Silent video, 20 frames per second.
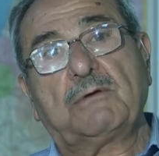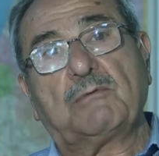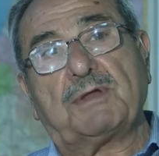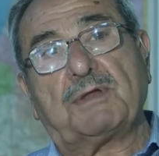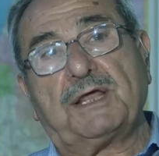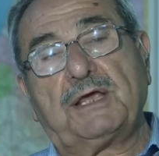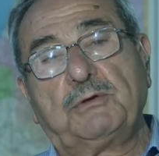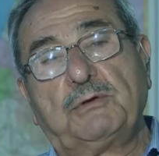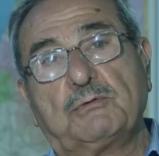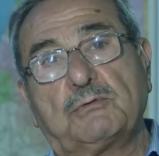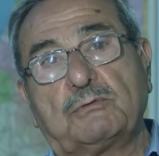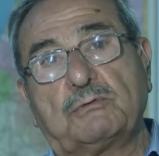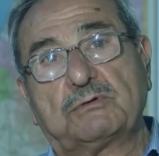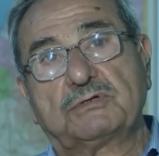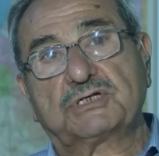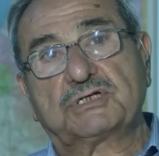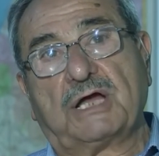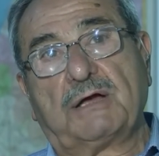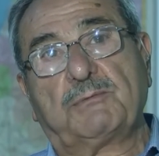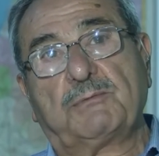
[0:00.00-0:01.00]
ونحن
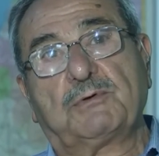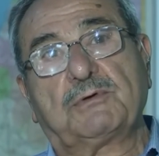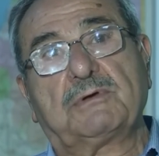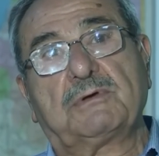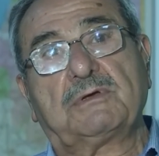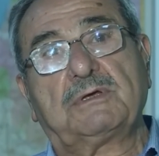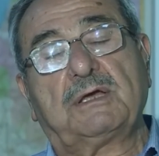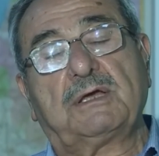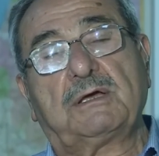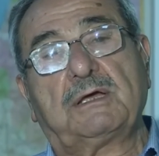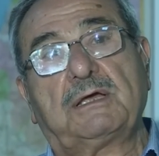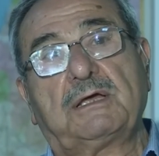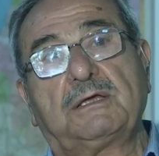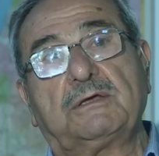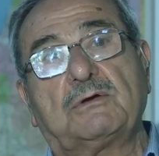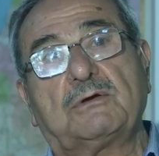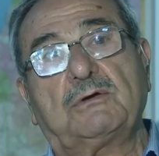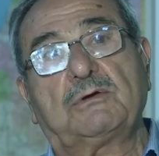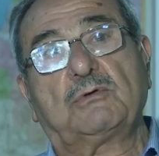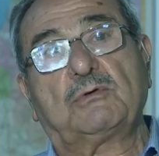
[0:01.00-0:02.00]
شعب
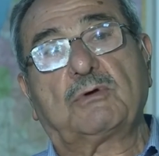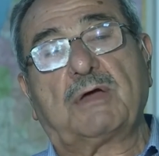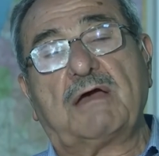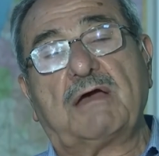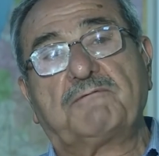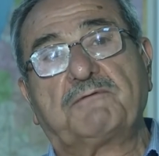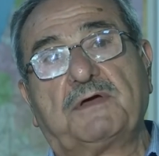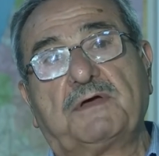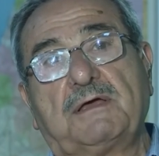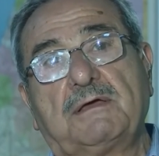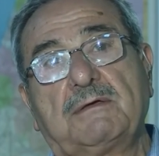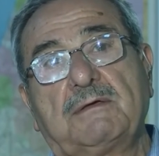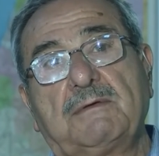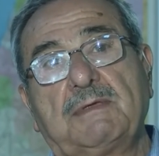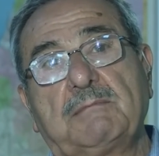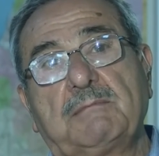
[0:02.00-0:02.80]
يكافح